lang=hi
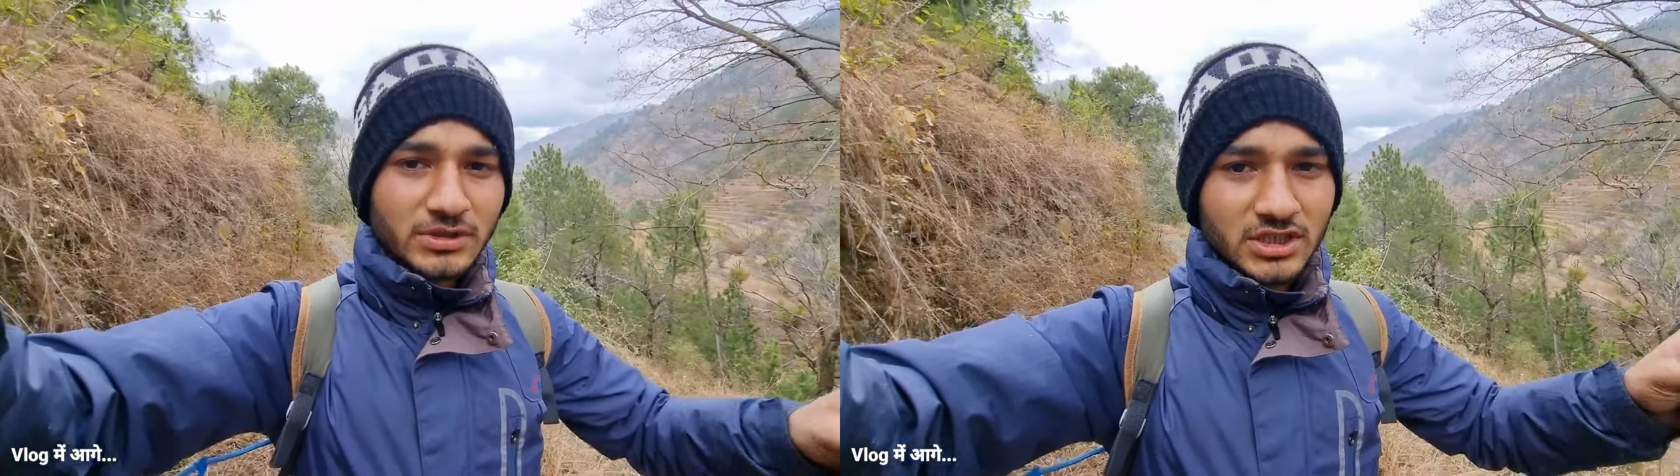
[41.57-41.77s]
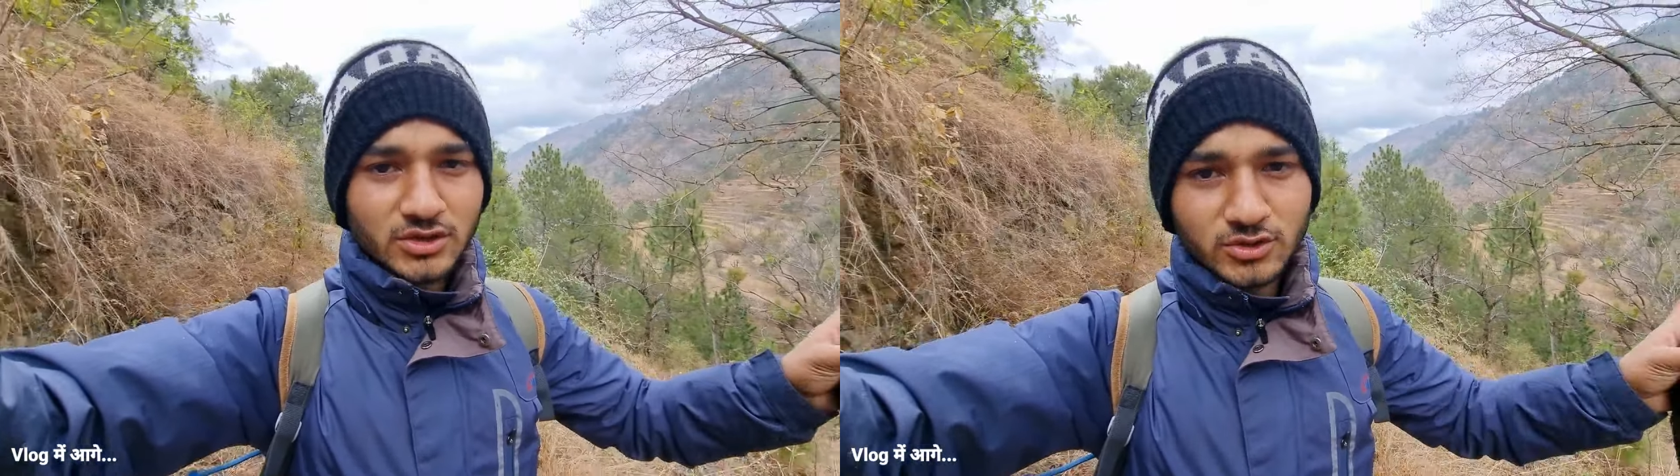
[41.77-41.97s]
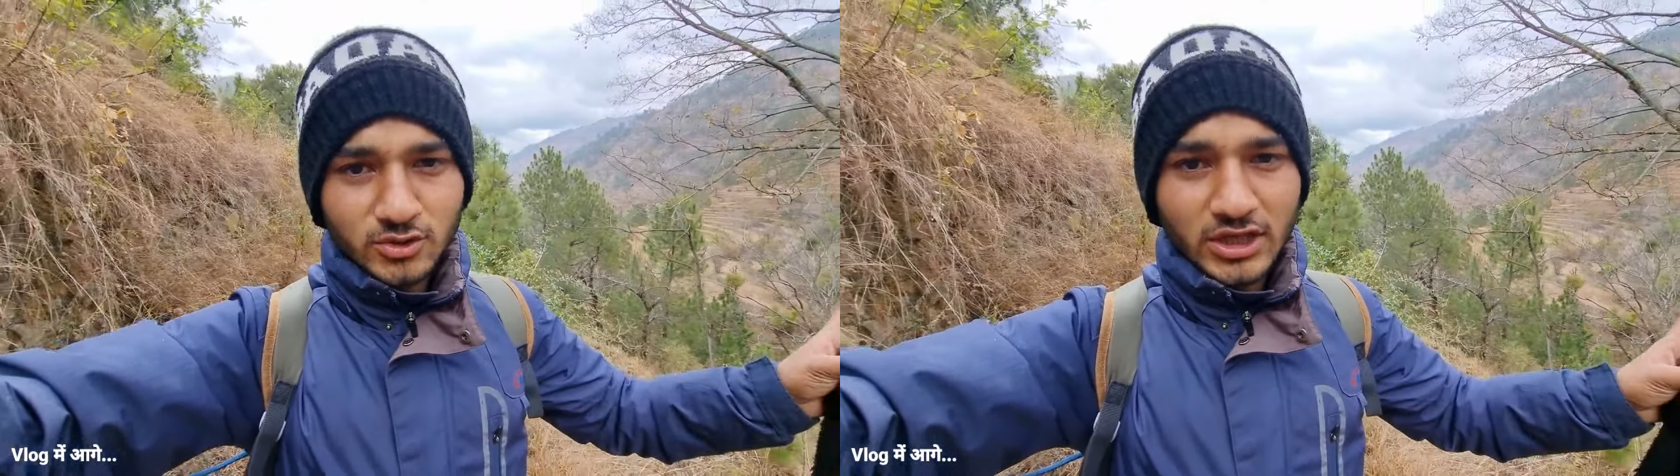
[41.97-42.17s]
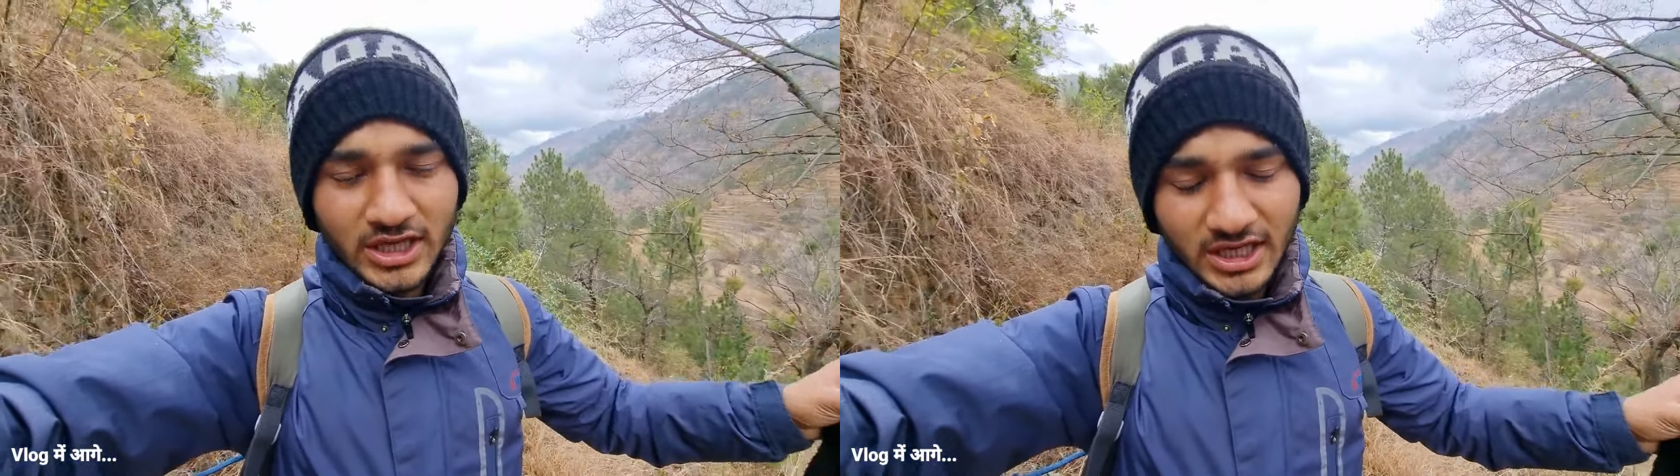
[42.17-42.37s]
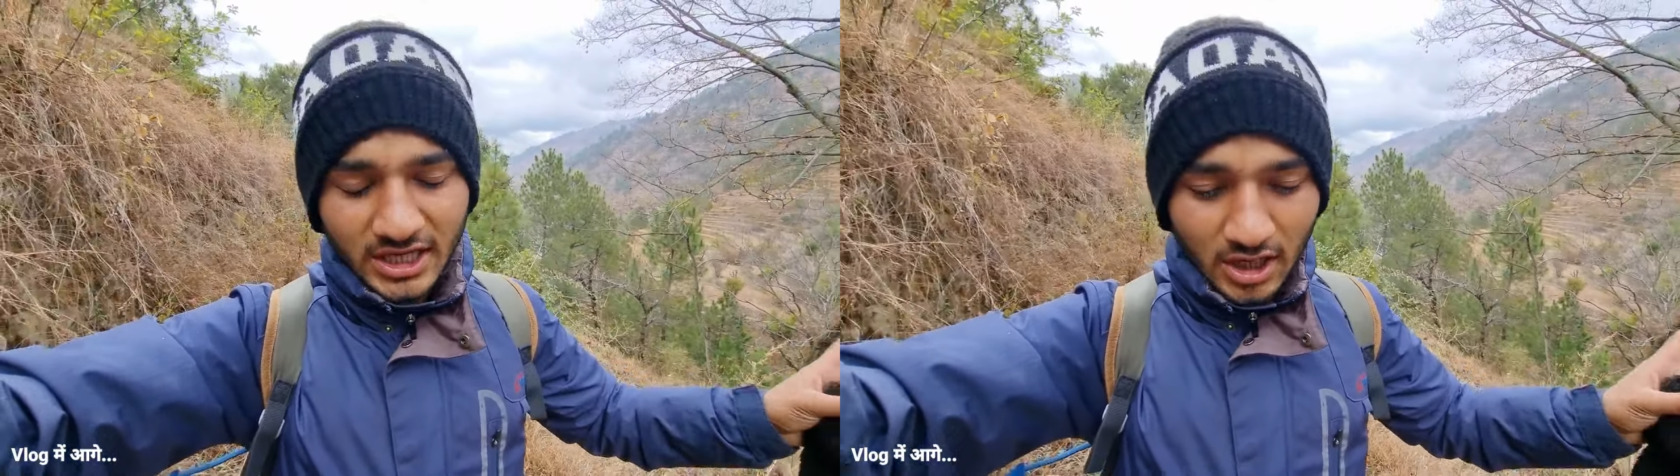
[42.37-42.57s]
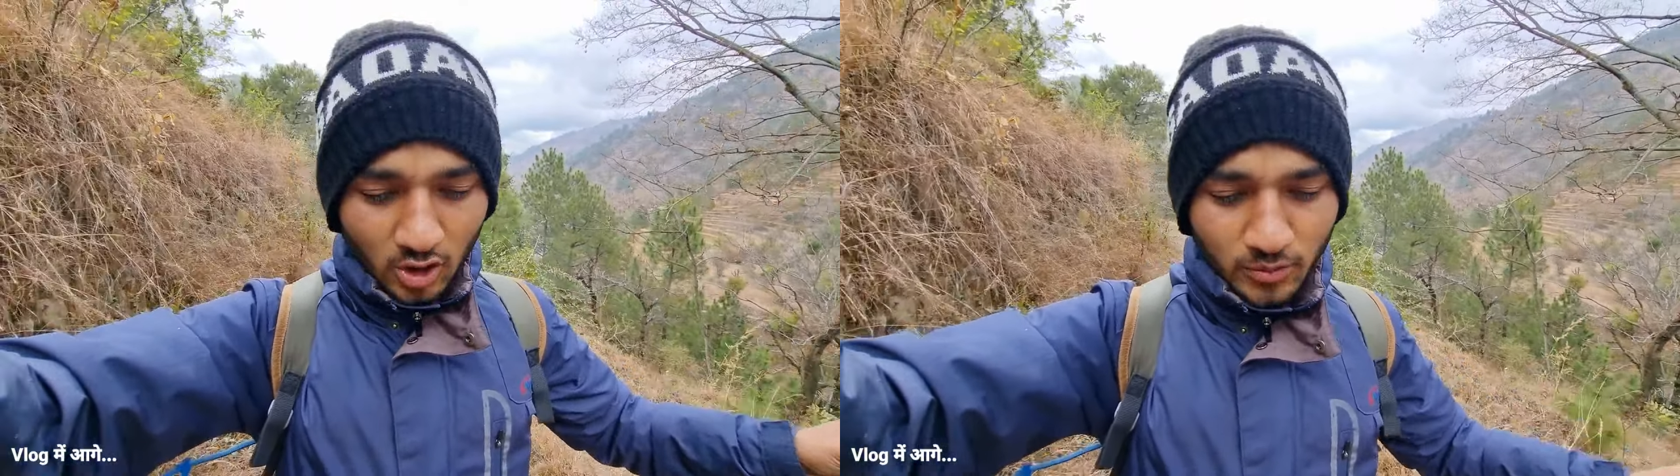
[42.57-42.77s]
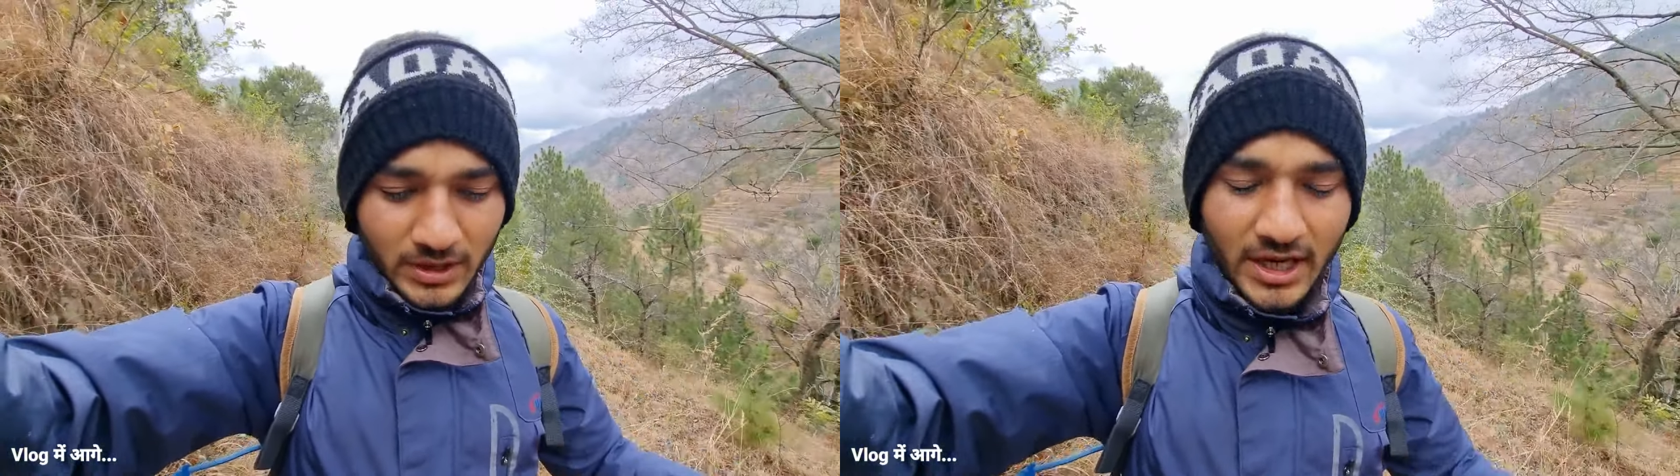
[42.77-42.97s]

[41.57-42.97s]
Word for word: से ना दोस्तों एक एक गाँव भी